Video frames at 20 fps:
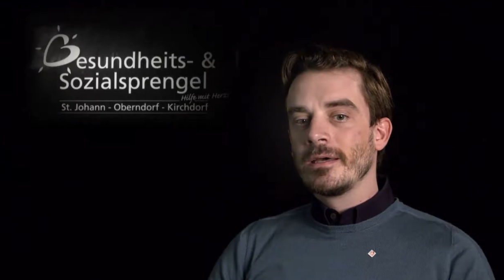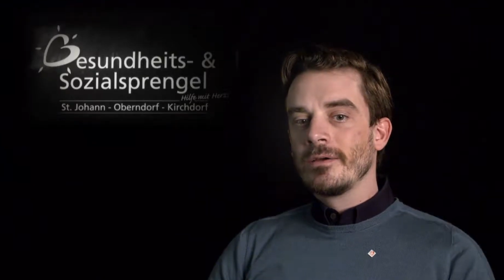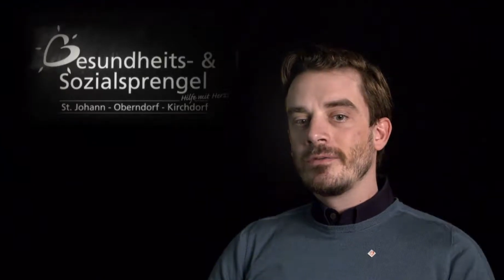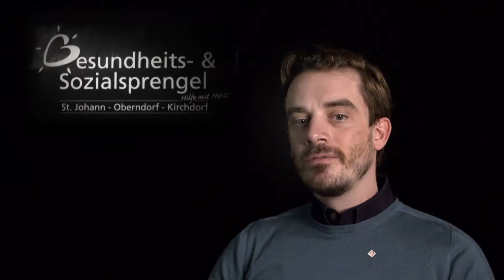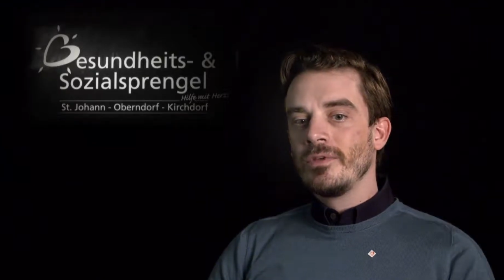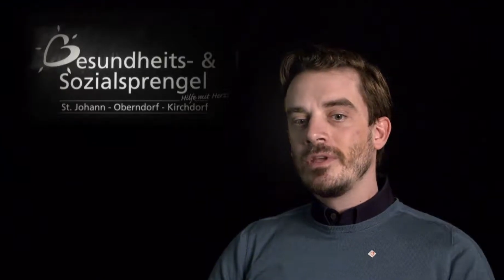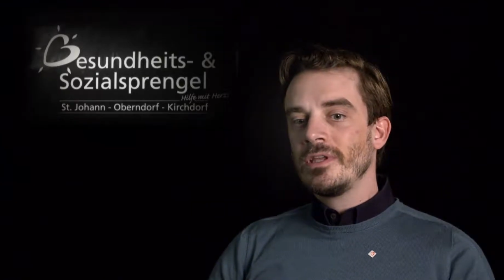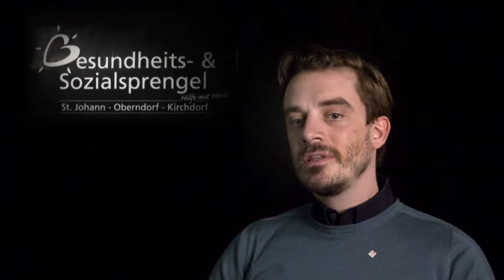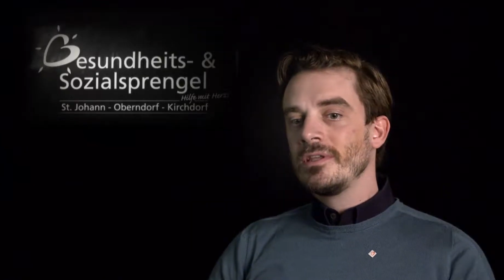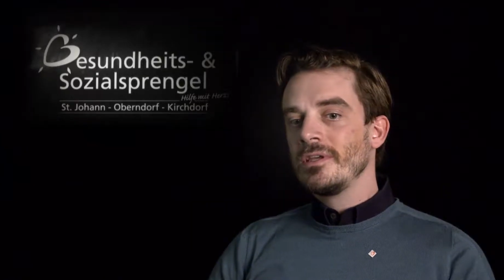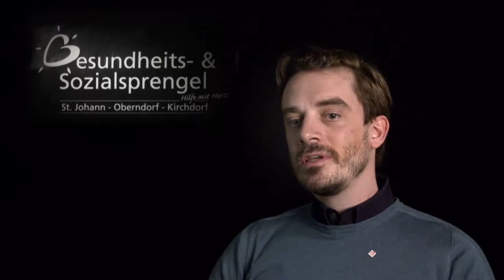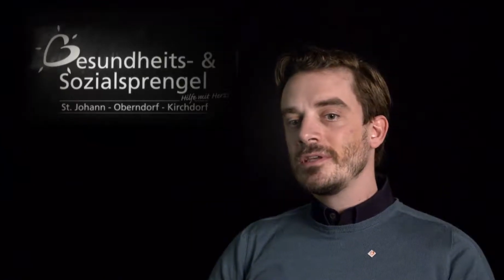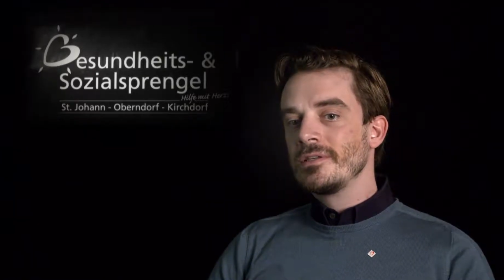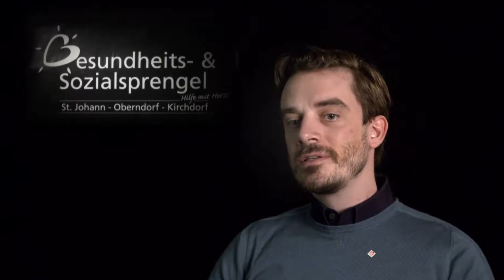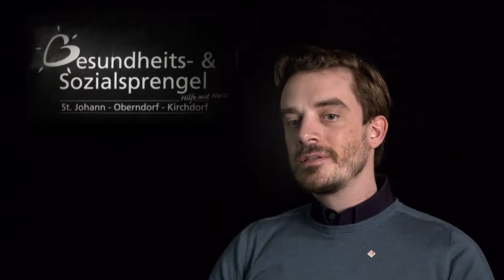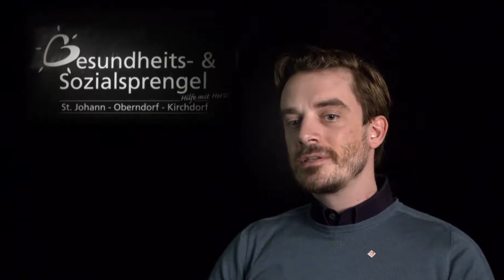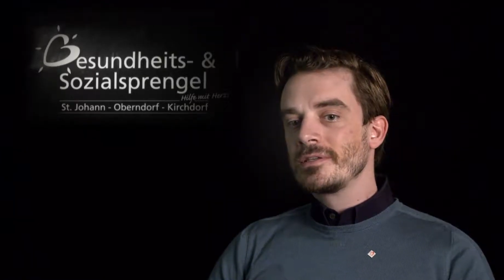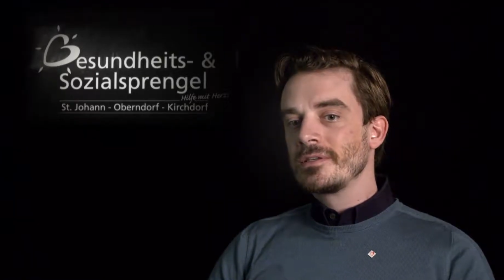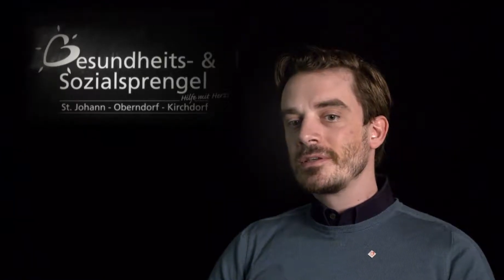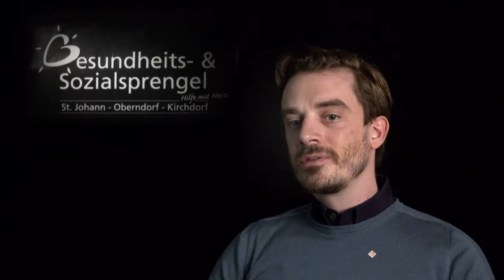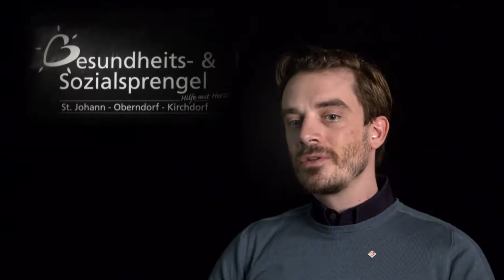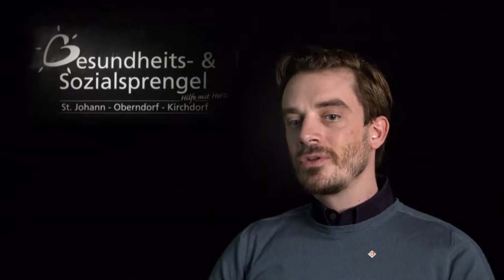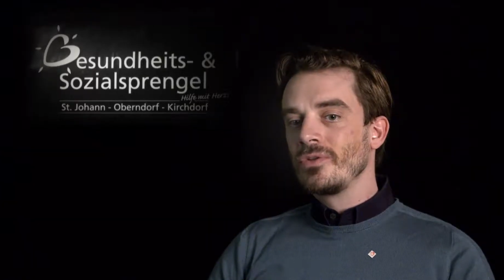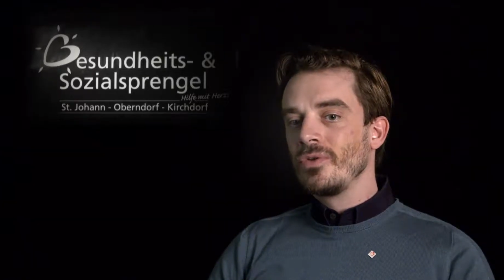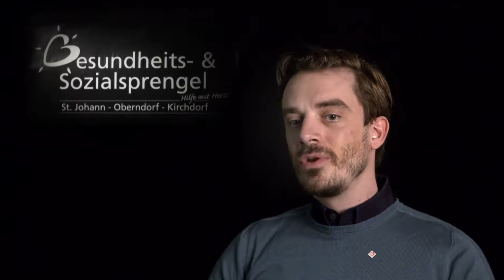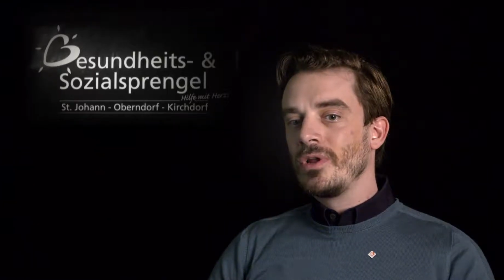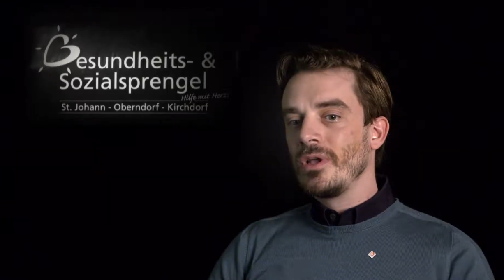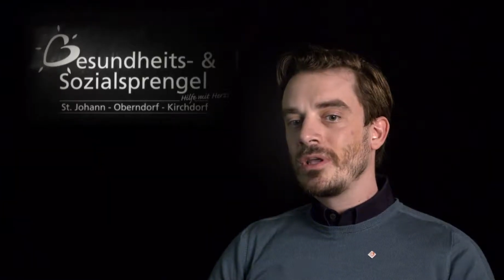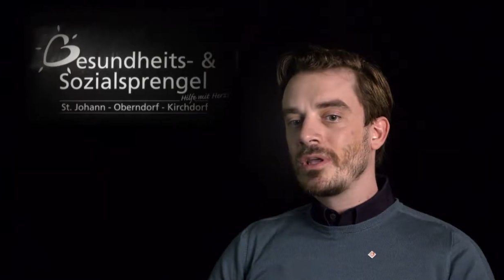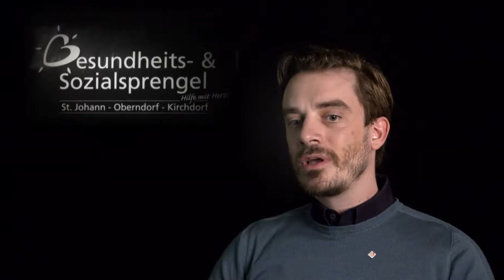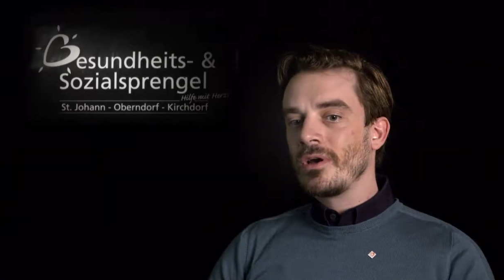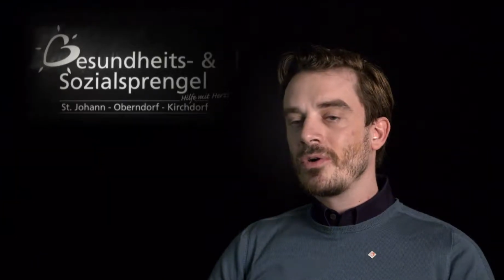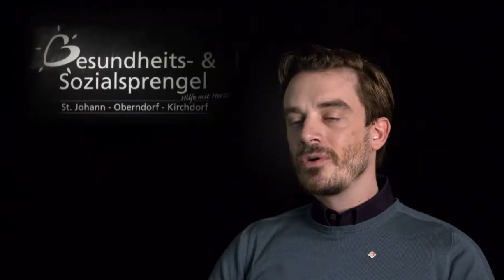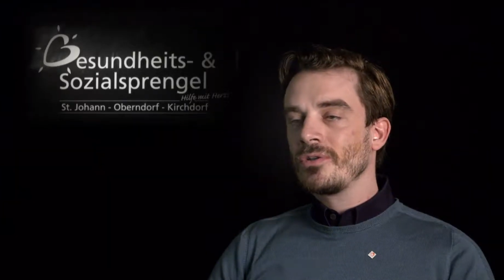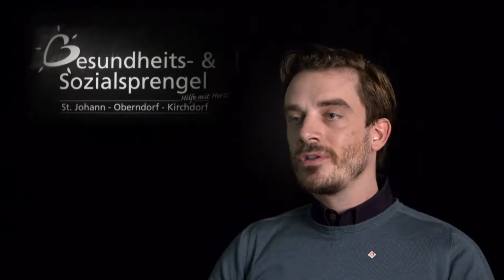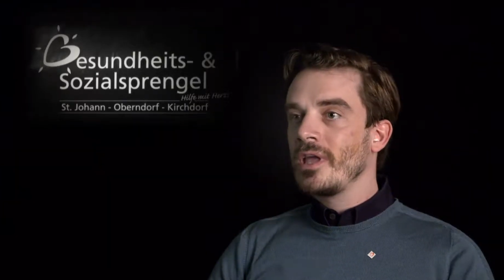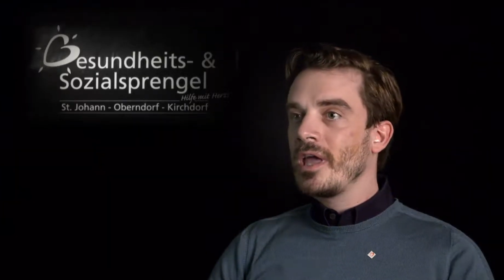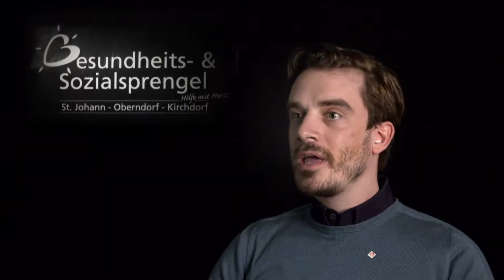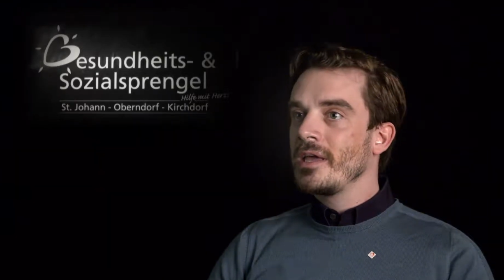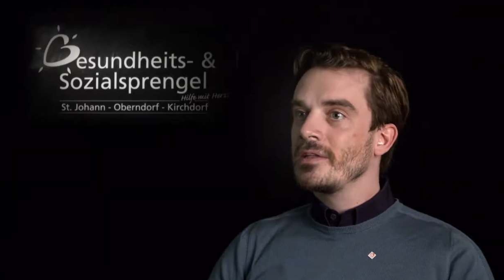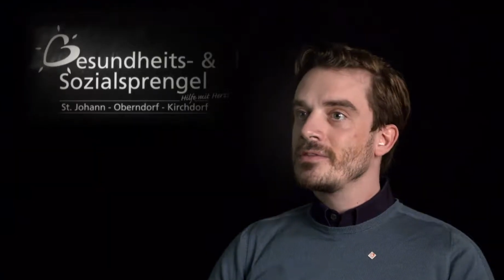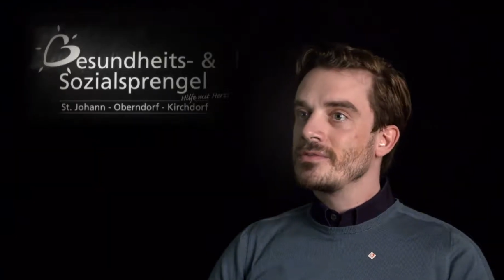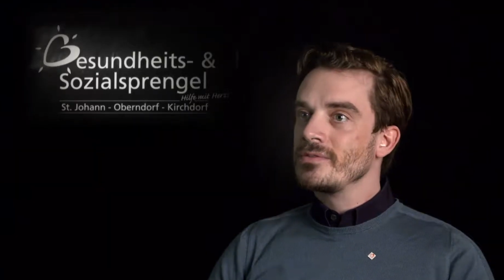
Wichtig ist natürlich auch die enge